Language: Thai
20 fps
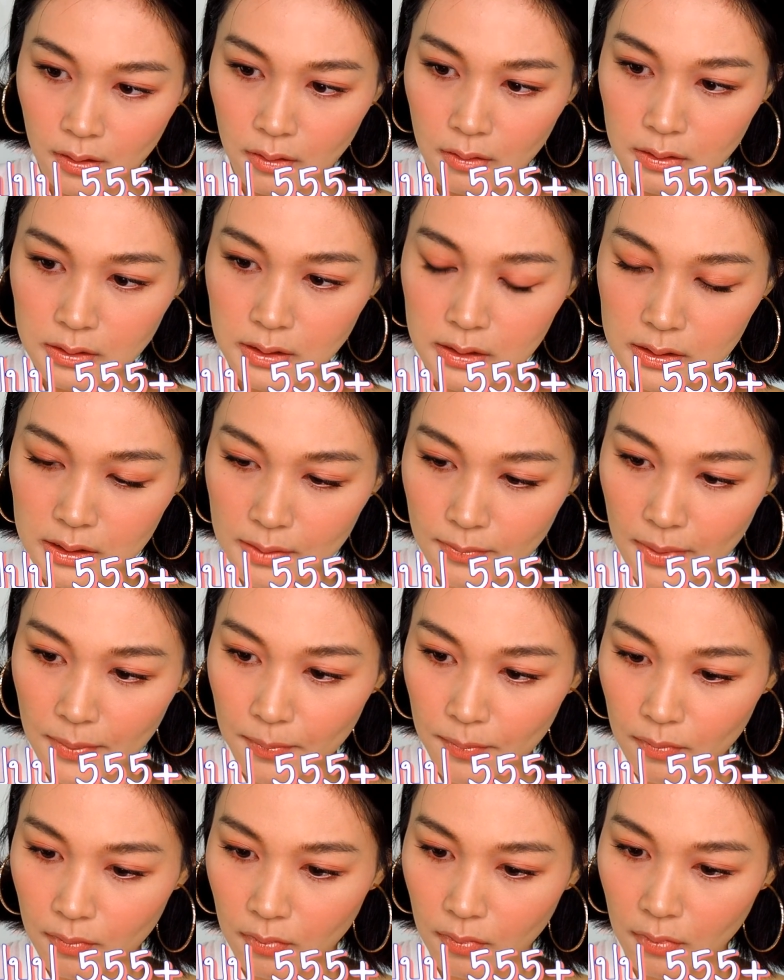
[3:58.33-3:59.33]
ว่าจริงๆริง
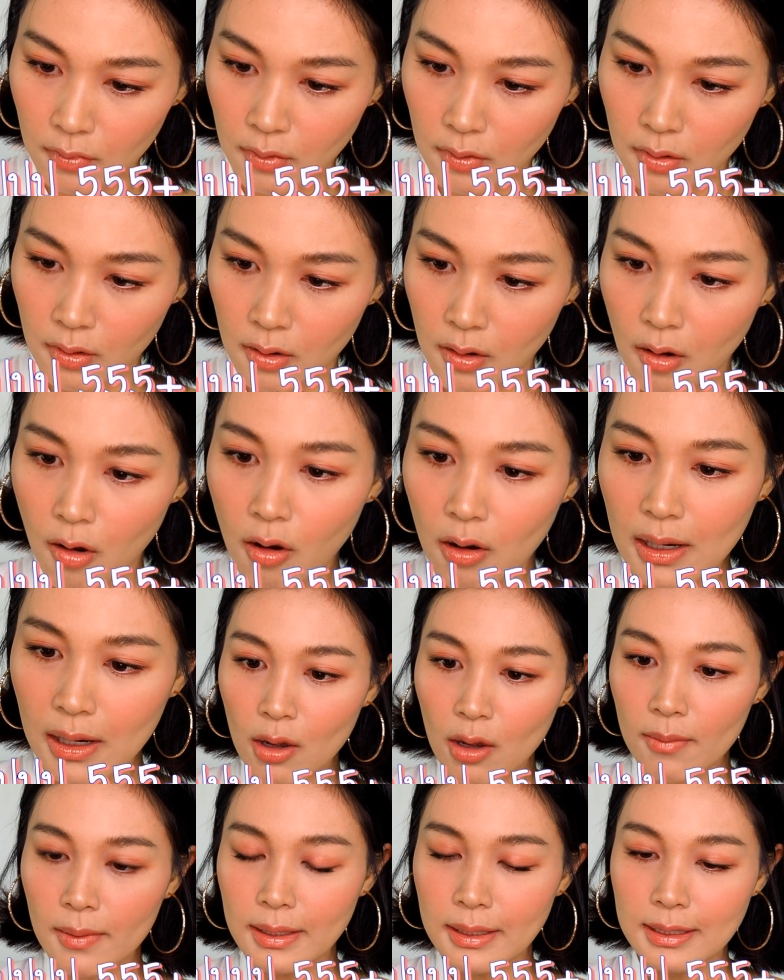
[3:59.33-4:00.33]
อ๋อ
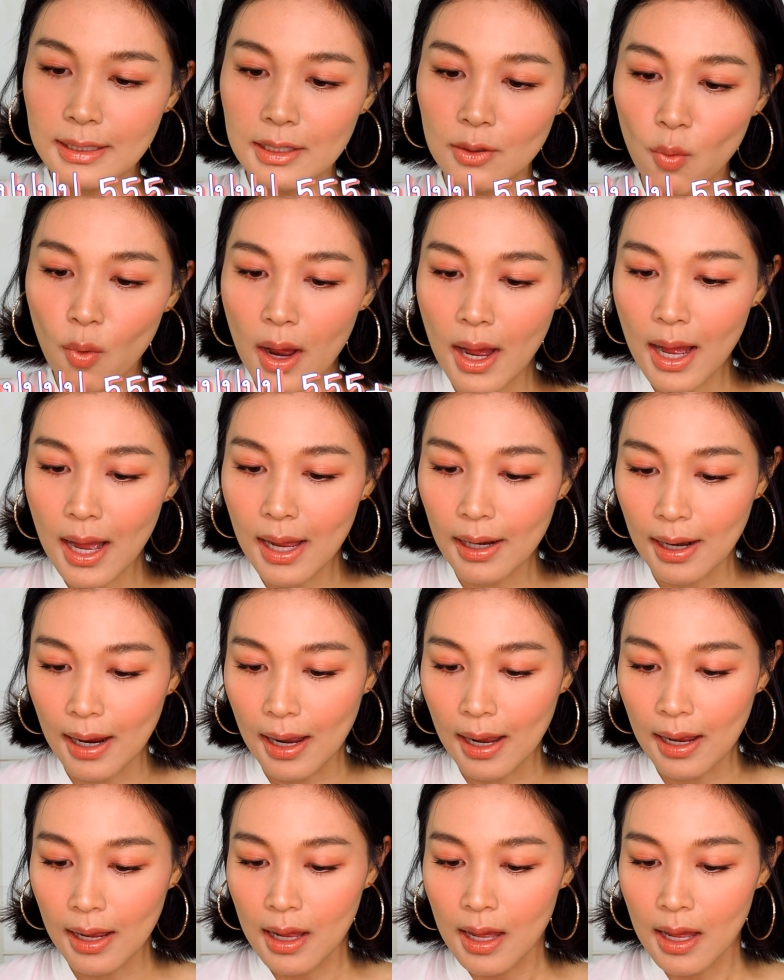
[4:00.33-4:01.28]
กำลังคิดว่านะ